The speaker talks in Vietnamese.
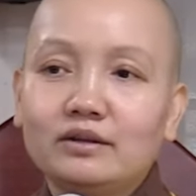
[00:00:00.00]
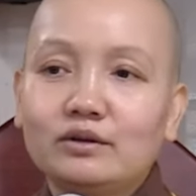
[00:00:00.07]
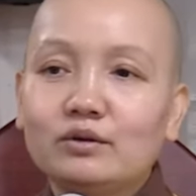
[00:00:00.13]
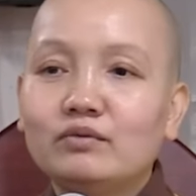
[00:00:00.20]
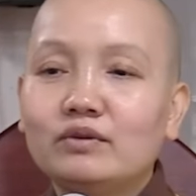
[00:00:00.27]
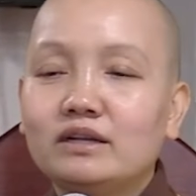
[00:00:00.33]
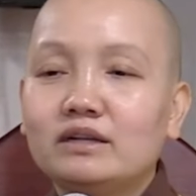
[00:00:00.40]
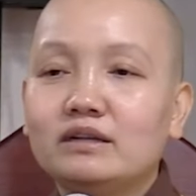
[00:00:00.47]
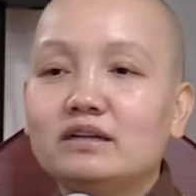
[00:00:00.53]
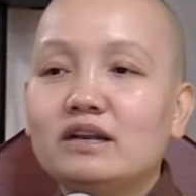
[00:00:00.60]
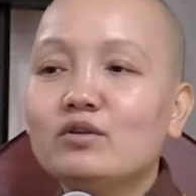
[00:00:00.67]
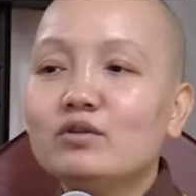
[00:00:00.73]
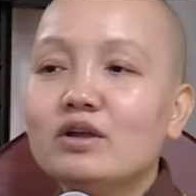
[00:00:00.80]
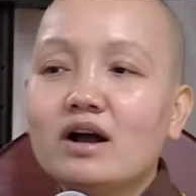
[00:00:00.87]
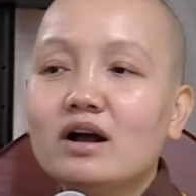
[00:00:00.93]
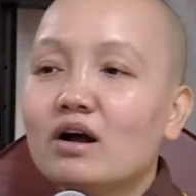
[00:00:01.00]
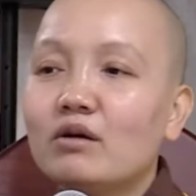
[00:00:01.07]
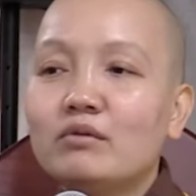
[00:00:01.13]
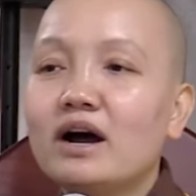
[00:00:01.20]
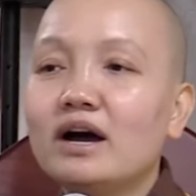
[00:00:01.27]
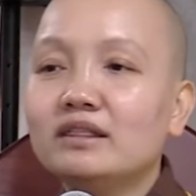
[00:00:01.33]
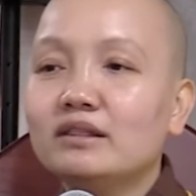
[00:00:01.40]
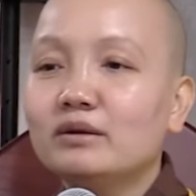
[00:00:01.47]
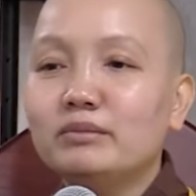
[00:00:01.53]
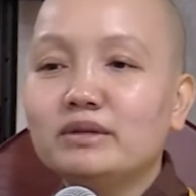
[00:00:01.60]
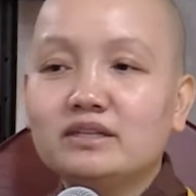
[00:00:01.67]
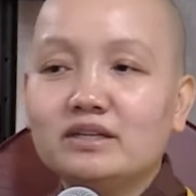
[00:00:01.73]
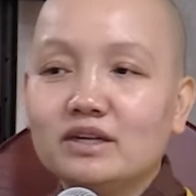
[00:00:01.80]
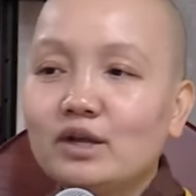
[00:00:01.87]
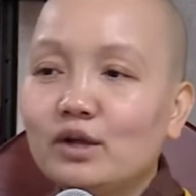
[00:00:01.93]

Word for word: Quý vị nếu nhớ không hết thì mình chỉ